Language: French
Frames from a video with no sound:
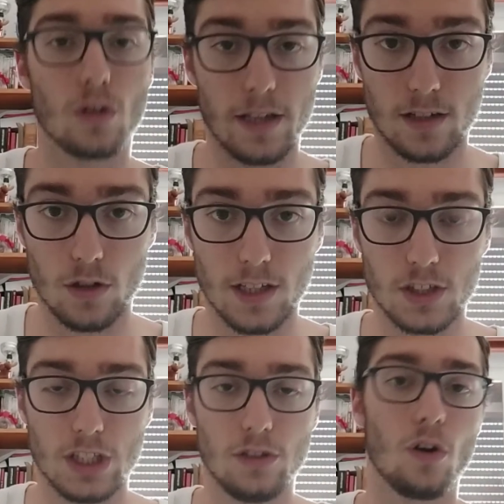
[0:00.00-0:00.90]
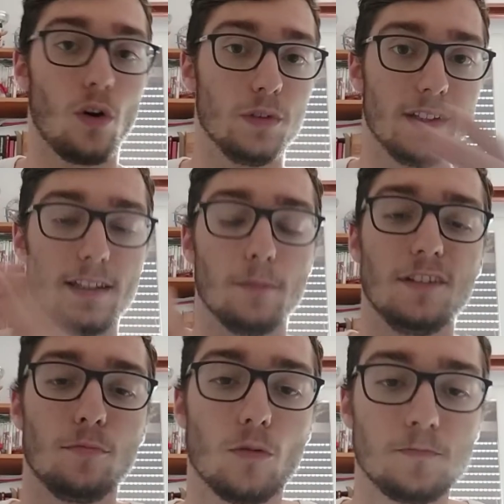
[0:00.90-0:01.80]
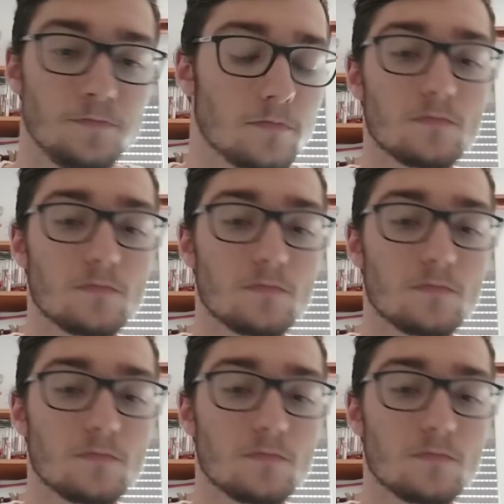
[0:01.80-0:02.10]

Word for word: école d'ingénieur aux établissements.